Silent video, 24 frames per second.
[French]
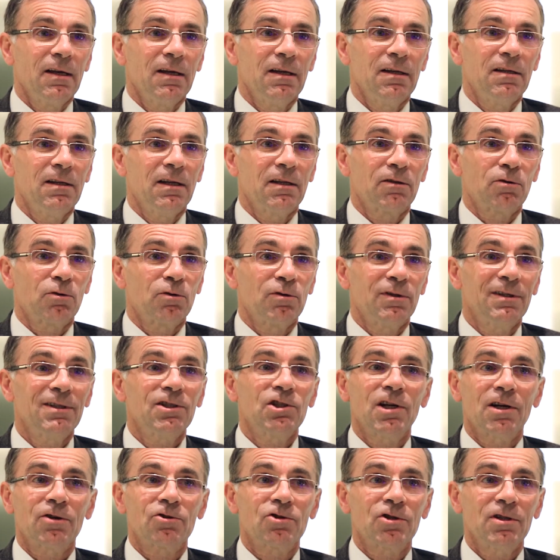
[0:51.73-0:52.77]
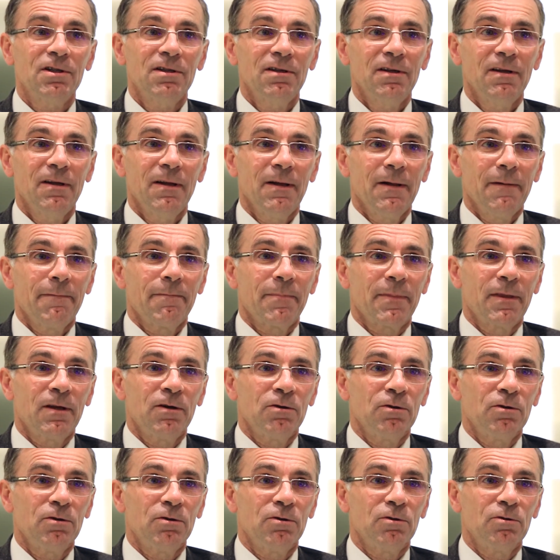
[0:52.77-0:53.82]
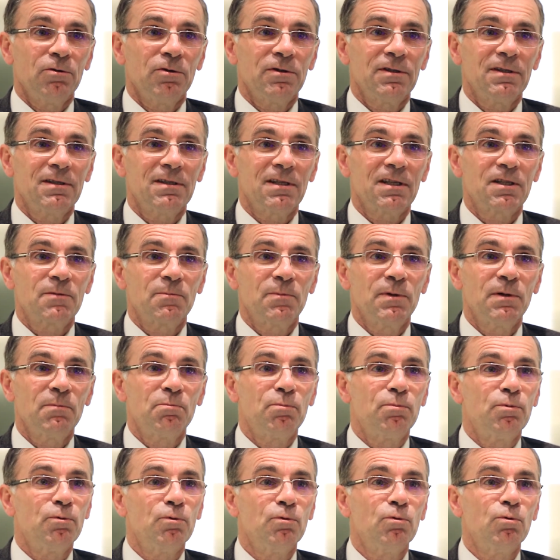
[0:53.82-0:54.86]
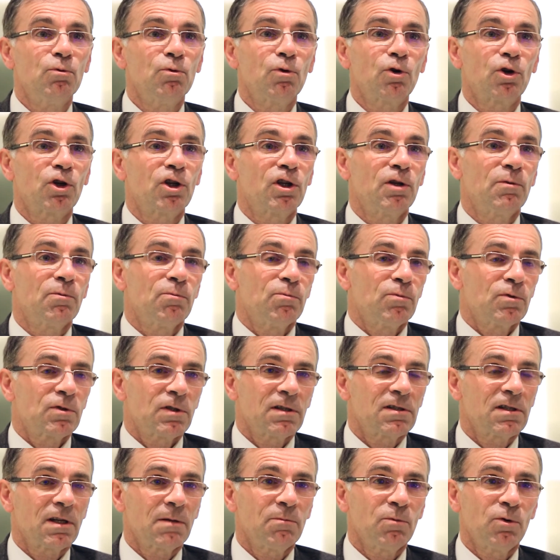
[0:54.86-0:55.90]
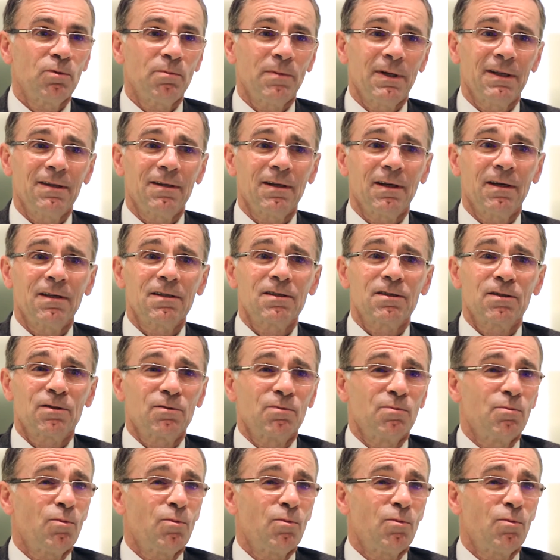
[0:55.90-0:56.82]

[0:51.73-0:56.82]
et d'être déchargé euh, de ces aspects plus lourds et qui, sincèrement, m'intéressent